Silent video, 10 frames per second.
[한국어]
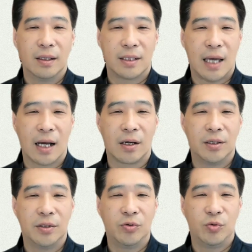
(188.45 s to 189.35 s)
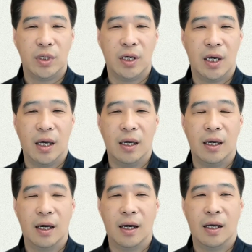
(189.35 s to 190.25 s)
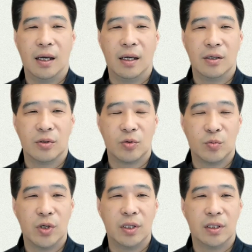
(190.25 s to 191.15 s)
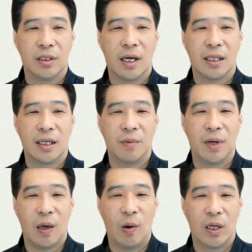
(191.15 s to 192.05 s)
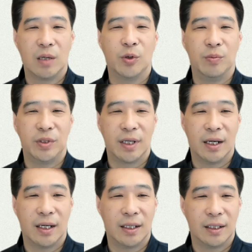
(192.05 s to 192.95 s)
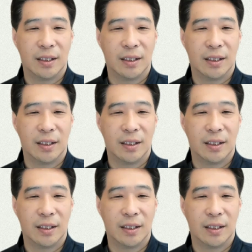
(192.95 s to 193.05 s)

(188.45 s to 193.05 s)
사건 뒤에 숨어있는 하나님의 계획이 보입니다.